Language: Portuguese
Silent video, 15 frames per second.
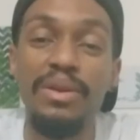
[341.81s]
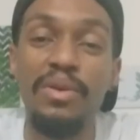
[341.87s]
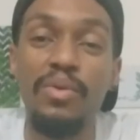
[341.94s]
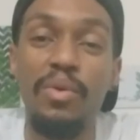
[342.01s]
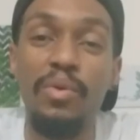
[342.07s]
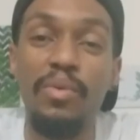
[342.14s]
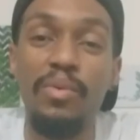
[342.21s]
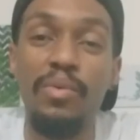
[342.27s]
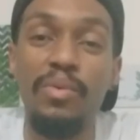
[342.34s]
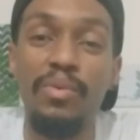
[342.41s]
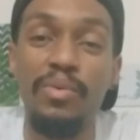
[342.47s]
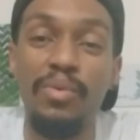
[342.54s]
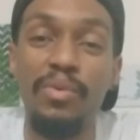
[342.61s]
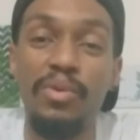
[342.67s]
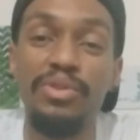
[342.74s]
com
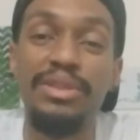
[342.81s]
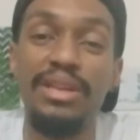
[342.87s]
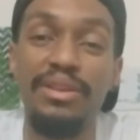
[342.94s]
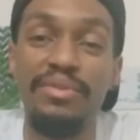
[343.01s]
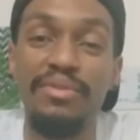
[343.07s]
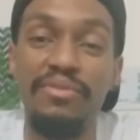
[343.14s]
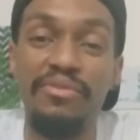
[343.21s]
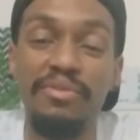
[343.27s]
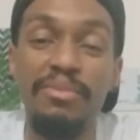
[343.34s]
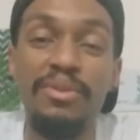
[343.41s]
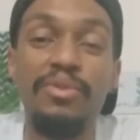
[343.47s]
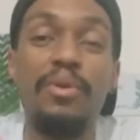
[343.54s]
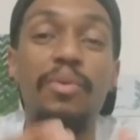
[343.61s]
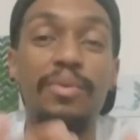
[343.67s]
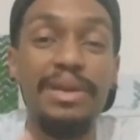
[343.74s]
o roteiro do filme,
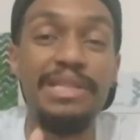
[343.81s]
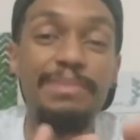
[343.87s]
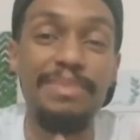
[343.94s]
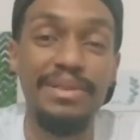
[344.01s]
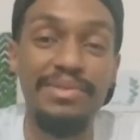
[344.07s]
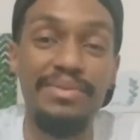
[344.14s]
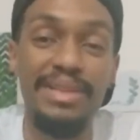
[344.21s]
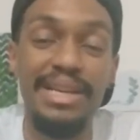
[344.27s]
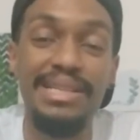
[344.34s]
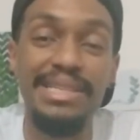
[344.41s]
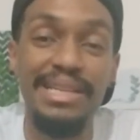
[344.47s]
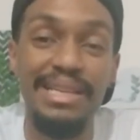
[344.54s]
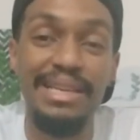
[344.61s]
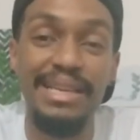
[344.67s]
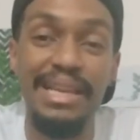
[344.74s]
com esse
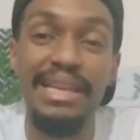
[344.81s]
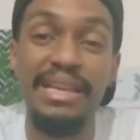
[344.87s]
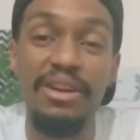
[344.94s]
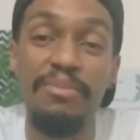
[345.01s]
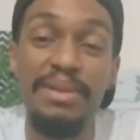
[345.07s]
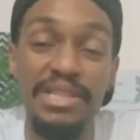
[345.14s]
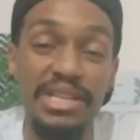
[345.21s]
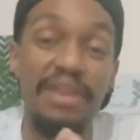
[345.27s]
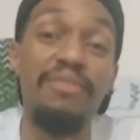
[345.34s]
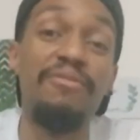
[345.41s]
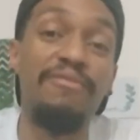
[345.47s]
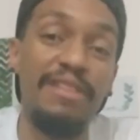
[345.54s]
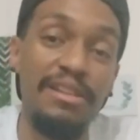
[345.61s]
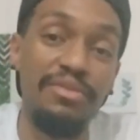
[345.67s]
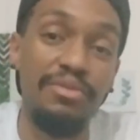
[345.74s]
personagem, que ele realmente é
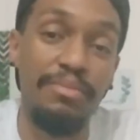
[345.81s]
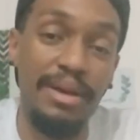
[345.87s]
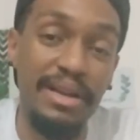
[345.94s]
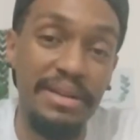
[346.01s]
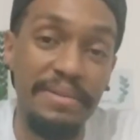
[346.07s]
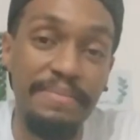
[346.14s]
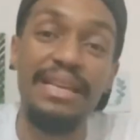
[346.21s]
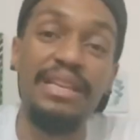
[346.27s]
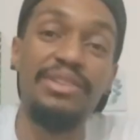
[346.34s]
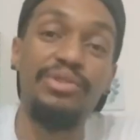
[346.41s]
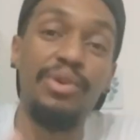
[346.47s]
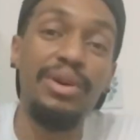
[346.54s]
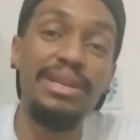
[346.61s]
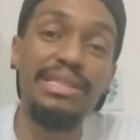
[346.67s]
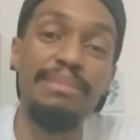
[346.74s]
um velho do mar, ele
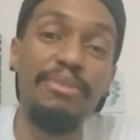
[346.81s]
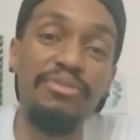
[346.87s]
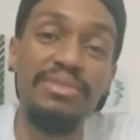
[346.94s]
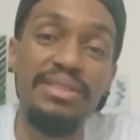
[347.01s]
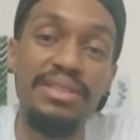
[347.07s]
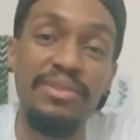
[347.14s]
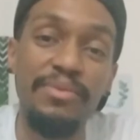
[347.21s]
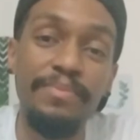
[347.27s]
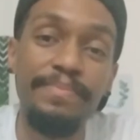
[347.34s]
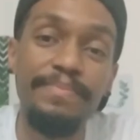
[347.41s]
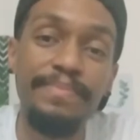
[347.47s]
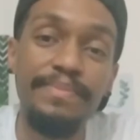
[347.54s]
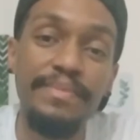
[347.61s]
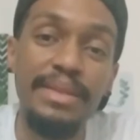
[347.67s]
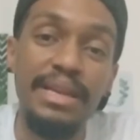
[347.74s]
joga essa maldição,
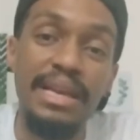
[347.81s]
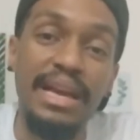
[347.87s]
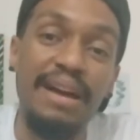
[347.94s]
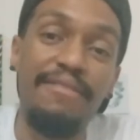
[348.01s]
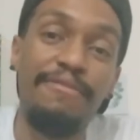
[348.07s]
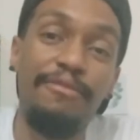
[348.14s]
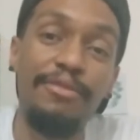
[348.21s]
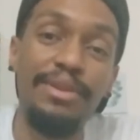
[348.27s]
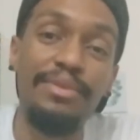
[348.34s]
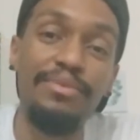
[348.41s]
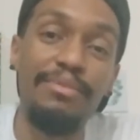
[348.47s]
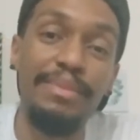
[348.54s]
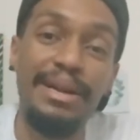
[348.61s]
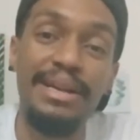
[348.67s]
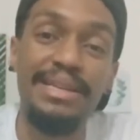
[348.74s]
a fúria
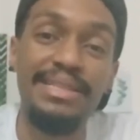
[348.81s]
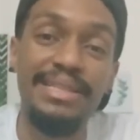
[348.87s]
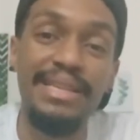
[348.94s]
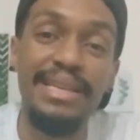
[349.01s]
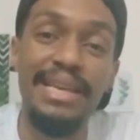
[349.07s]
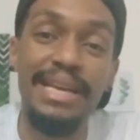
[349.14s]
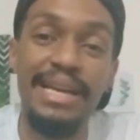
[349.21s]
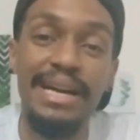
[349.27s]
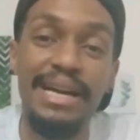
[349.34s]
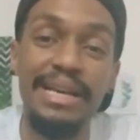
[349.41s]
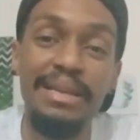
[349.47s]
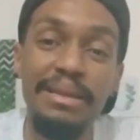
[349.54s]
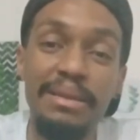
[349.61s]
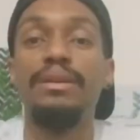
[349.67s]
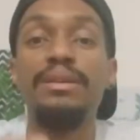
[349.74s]
do mar se
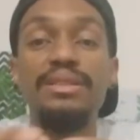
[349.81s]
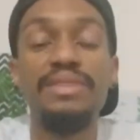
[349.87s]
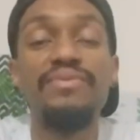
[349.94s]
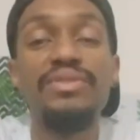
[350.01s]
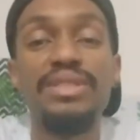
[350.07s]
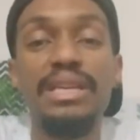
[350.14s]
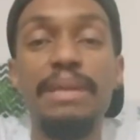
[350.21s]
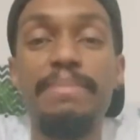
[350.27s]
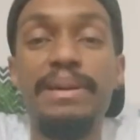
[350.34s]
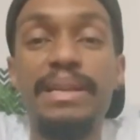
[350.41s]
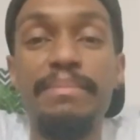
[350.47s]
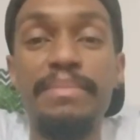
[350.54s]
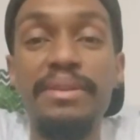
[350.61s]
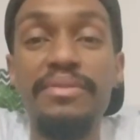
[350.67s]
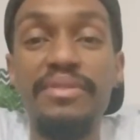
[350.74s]
recai, e se você reparar
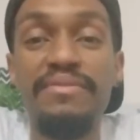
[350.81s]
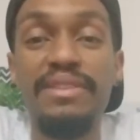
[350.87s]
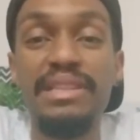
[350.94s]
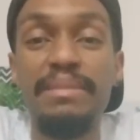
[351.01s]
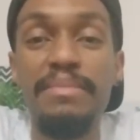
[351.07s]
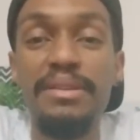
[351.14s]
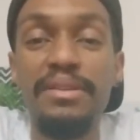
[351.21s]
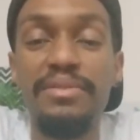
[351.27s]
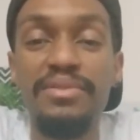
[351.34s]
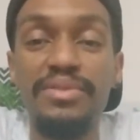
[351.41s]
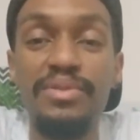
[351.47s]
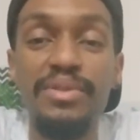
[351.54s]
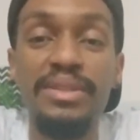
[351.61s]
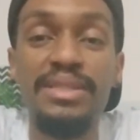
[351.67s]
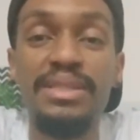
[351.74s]
bem no enfrentamento entre os
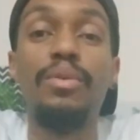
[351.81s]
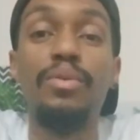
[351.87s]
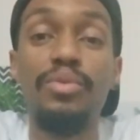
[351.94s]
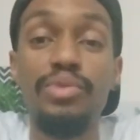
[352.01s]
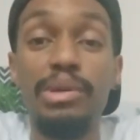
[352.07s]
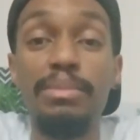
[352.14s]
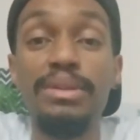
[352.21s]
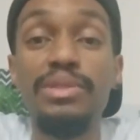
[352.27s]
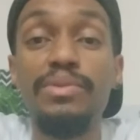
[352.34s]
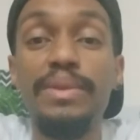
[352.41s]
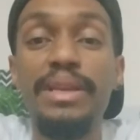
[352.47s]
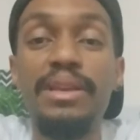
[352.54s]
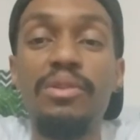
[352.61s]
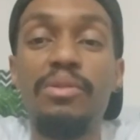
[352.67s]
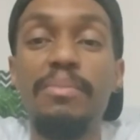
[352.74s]
dois, o Thomas
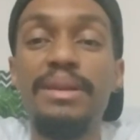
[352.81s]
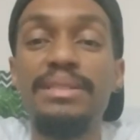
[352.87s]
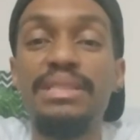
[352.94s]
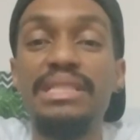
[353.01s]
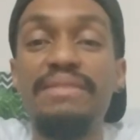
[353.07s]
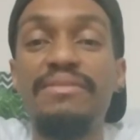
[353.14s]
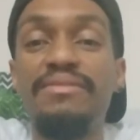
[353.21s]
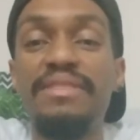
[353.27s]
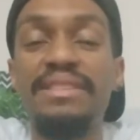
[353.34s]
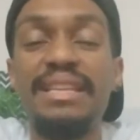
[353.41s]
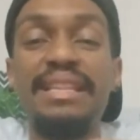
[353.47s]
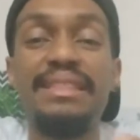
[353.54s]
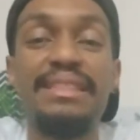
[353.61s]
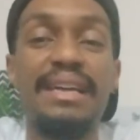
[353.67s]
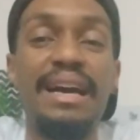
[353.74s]
Wake começa a desenvolver
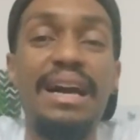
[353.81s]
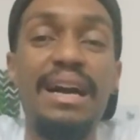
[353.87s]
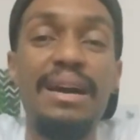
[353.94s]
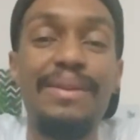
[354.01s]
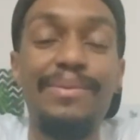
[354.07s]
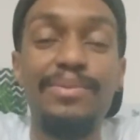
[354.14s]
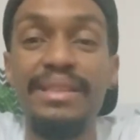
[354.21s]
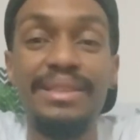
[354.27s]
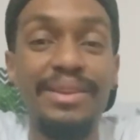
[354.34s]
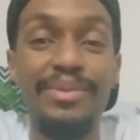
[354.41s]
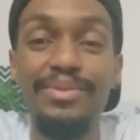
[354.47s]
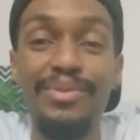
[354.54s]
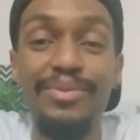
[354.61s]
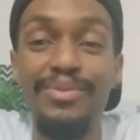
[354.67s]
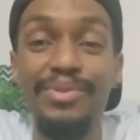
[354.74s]
tentáculo, então
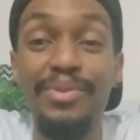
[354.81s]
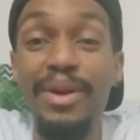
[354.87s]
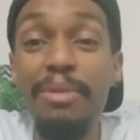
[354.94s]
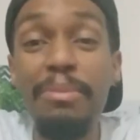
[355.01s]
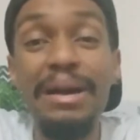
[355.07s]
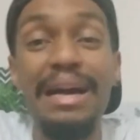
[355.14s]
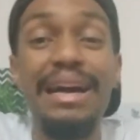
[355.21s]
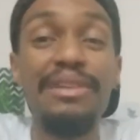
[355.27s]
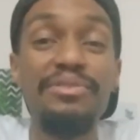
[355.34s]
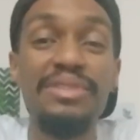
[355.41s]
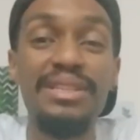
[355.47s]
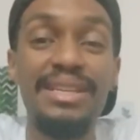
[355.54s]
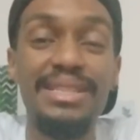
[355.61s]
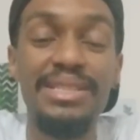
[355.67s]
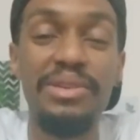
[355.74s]
não, não é uma
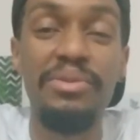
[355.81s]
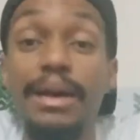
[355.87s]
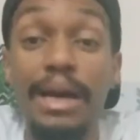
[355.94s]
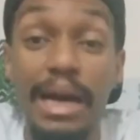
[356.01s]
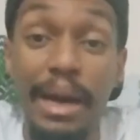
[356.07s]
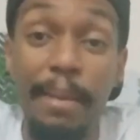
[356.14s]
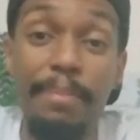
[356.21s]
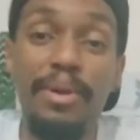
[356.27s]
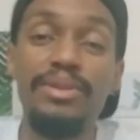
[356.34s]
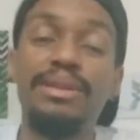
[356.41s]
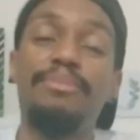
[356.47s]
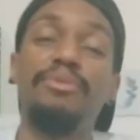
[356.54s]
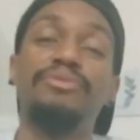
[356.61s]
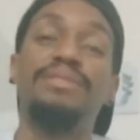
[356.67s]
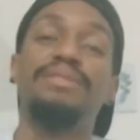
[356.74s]
alucinação. Após a
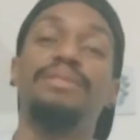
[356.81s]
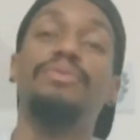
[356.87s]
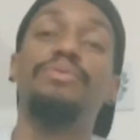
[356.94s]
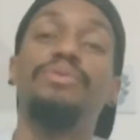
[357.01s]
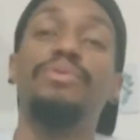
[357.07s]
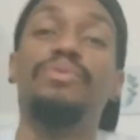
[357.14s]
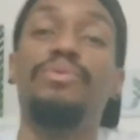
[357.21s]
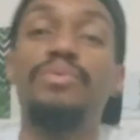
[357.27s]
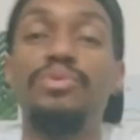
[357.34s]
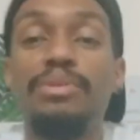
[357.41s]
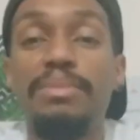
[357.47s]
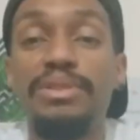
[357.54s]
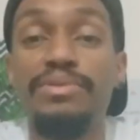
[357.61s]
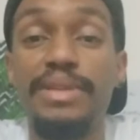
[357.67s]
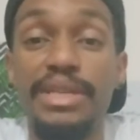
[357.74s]
maldição que o
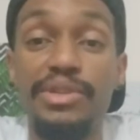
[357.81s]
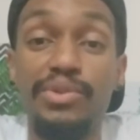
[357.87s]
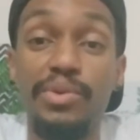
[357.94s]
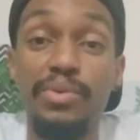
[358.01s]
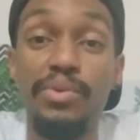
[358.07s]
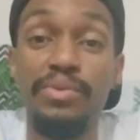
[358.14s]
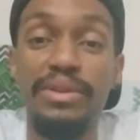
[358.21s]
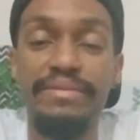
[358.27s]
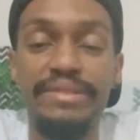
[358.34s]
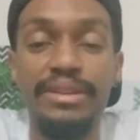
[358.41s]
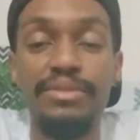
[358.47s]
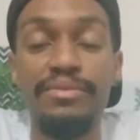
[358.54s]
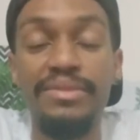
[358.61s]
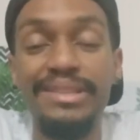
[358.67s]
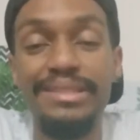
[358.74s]
Thomas Wake jogou no
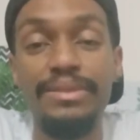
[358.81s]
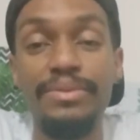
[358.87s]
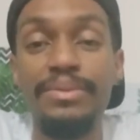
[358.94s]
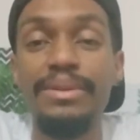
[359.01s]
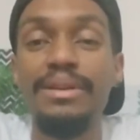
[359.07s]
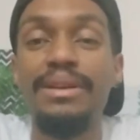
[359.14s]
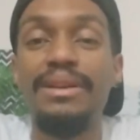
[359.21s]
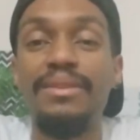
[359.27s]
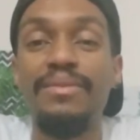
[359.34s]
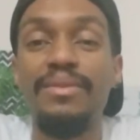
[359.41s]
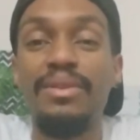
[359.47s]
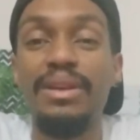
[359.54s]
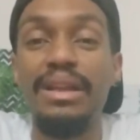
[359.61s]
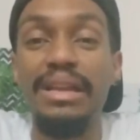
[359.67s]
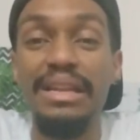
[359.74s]
Ephraim Winslow,
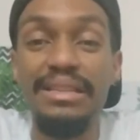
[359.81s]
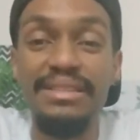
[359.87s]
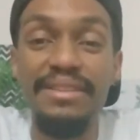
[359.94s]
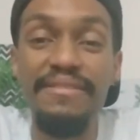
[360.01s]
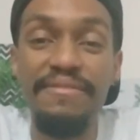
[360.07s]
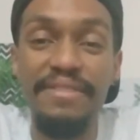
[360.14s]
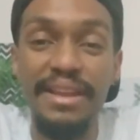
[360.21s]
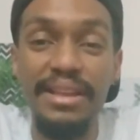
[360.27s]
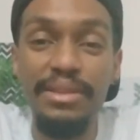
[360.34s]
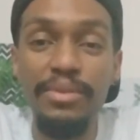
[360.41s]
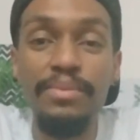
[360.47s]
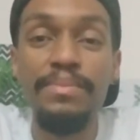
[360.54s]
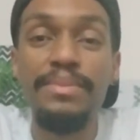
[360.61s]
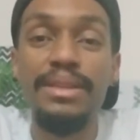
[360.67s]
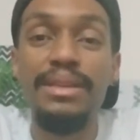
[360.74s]
eles se
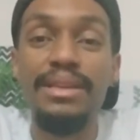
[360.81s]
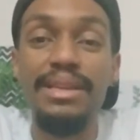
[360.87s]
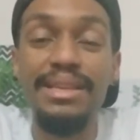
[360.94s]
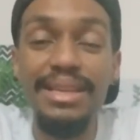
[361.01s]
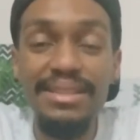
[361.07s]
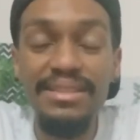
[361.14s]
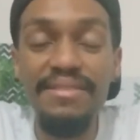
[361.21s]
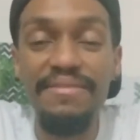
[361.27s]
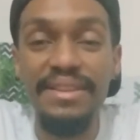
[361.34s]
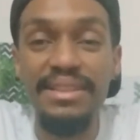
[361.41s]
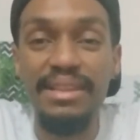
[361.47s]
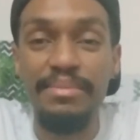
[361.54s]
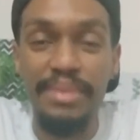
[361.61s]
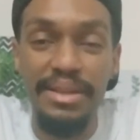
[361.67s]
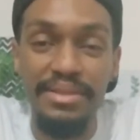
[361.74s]
enfrentam, e nesse
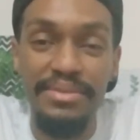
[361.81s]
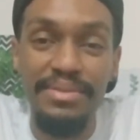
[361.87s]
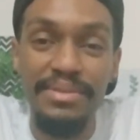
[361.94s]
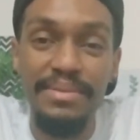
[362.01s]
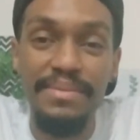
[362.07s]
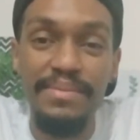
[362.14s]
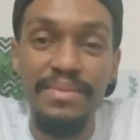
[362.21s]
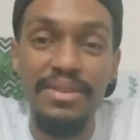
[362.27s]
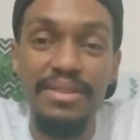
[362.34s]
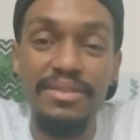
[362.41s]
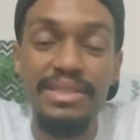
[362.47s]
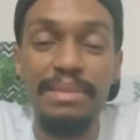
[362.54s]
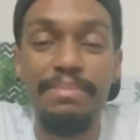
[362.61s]
enfrentamento, você